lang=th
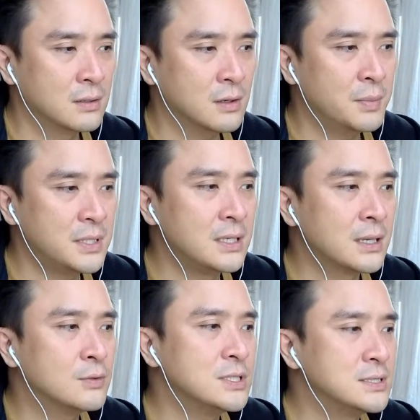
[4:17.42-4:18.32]
ก็ไปยิง
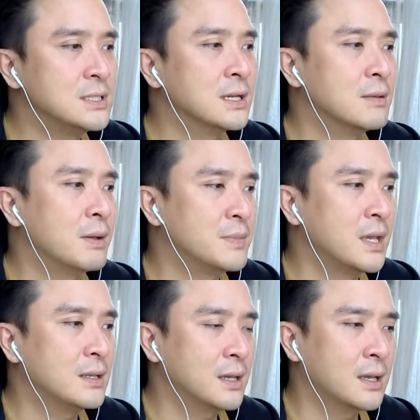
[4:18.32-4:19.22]
เขาจริงๆอะไรแบบเนี้
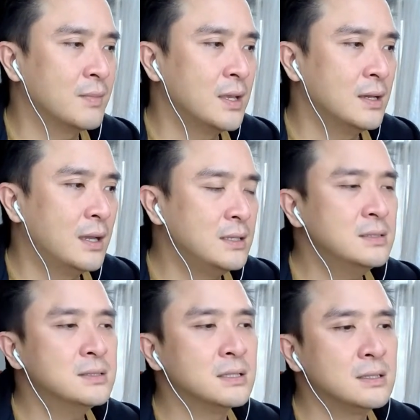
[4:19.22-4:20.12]
ยนะครับ อันนี้
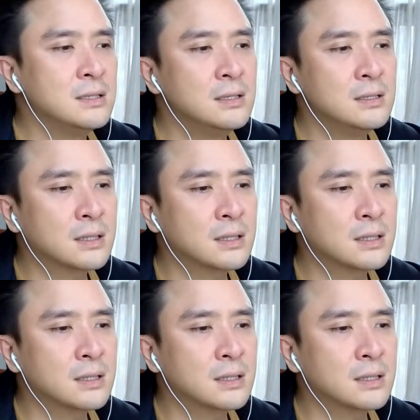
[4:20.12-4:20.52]
คือสิ่งที่